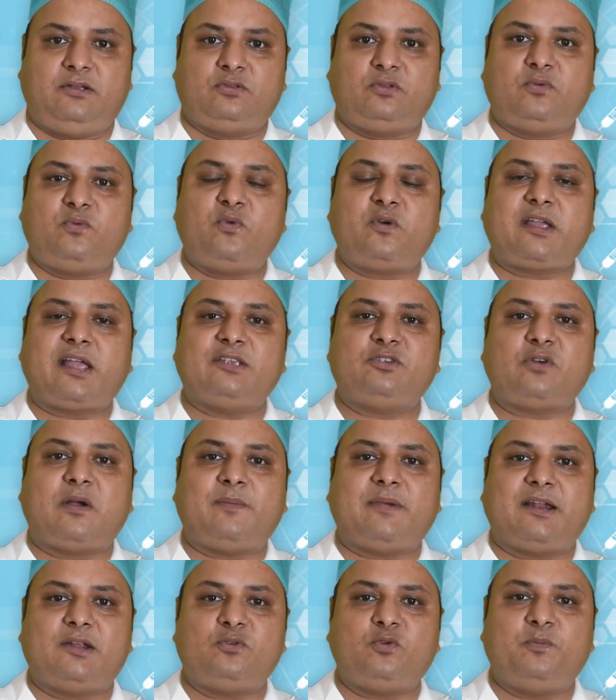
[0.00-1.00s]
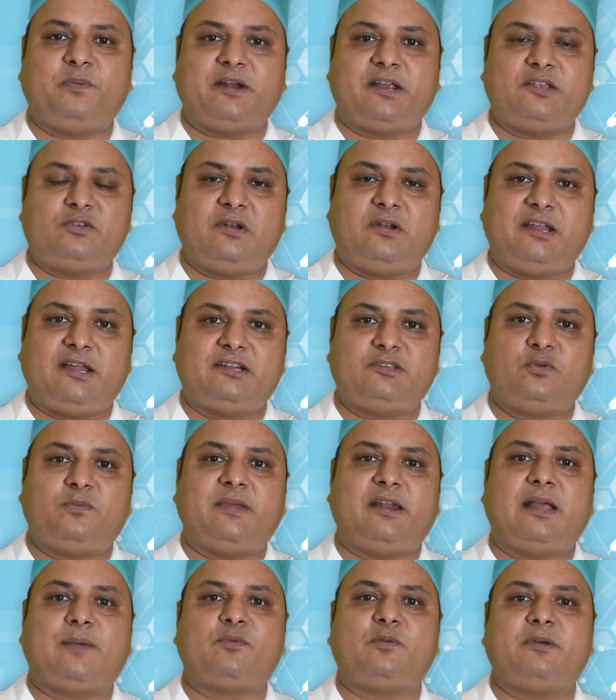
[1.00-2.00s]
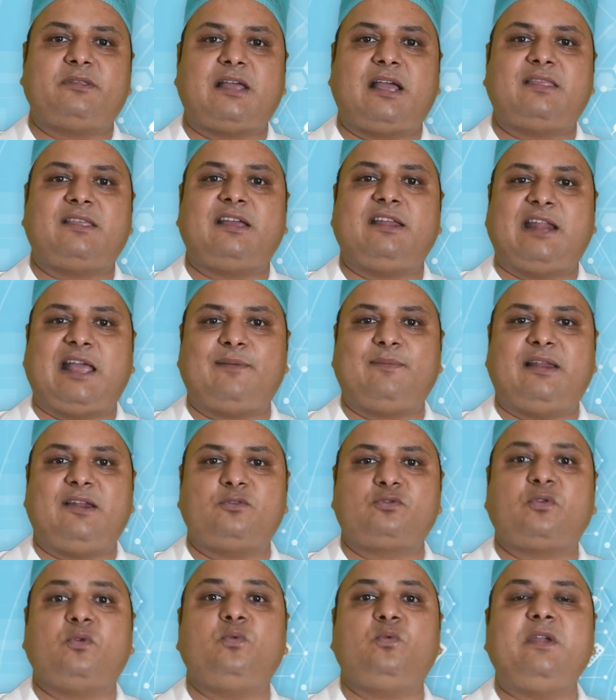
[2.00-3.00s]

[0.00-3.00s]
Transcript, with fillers: तो वो क्या जो हमारा ऊपर लेयर जो मैंने आपको बताया था इनाम है उसको